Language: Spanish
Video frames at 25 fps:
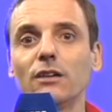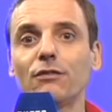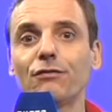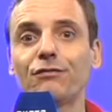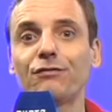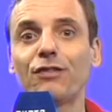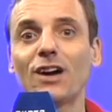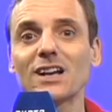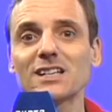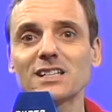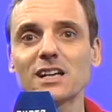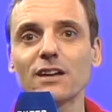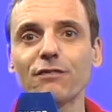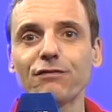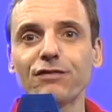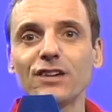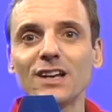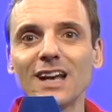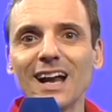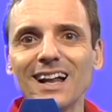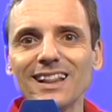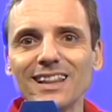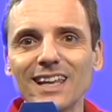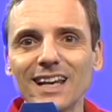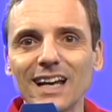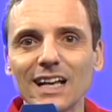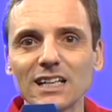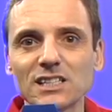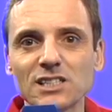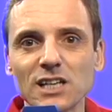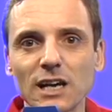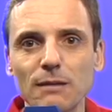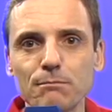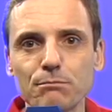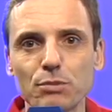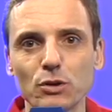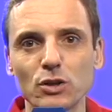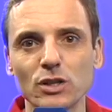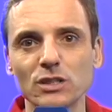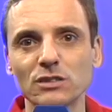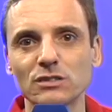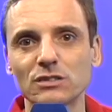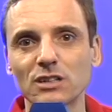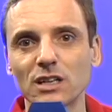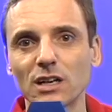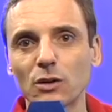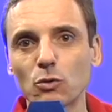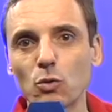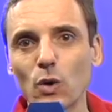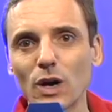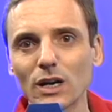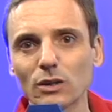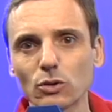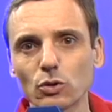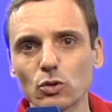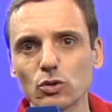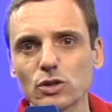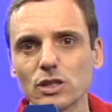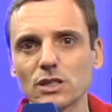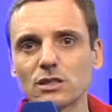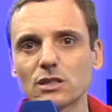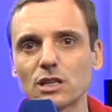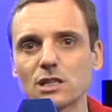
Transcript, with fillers: fase final de la Champions, entre cuartos,